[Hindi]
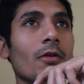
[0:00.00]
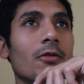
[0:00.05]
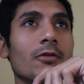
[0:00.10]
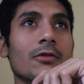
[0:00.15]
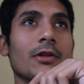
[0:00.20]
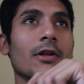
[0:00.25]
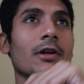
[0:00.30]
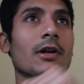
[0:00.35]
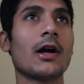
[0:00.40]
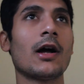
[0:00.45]
तो
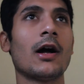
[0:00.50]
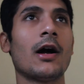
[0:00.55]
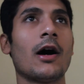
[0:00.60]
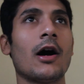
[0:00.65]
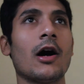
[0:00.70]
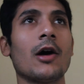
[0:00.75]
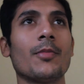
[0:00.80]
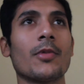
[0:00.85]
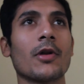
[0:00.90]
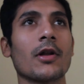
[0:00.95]
उसने कहा
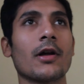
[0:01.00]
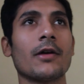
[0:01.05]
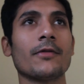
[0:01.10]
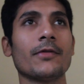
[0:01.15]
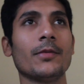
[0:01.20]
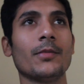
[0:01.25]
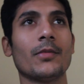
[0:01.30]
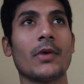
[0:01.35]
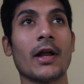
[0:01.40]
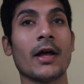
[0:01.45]
हाँ पर
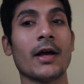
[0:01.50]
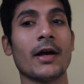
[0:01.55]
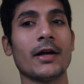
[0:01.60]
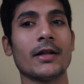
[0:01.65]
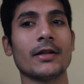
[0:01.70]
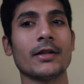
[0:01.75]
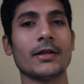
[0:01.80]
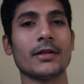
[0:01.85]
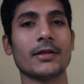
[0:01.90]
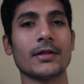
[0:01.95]
काफ़ी बड़ा
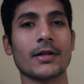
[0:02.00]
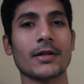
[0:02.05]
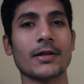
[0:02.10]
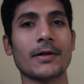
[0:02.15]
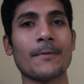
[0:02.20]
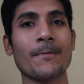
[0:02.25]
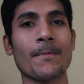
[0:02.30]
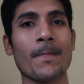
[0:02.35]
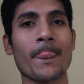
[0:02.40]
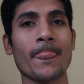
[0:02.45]
हाथ है
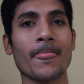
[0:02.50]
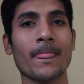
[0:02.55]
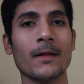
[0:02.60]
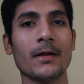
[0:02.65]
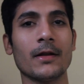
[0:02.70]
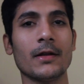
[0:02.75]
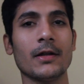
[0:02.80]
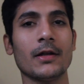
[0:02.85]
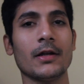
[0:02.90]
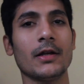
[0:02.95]
इसका
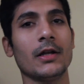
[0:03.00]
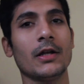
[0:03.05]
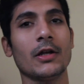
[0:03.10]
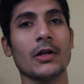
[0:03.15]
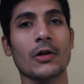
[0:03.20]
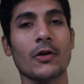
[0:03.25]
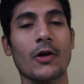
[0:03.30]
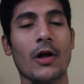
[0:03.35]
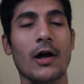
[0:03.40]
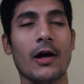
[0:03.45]

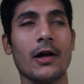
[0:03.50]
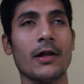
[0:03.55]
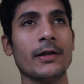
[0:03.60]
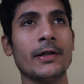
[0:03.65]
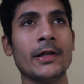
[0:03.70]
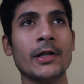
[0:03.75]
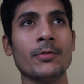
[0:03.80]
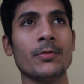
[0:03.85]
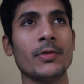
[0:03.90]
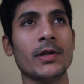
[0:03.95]
तो हाँ
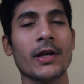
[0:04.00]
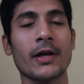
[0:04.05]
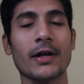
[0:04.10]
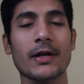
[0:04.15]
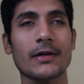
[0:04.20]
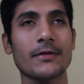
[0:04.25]
लीन भी है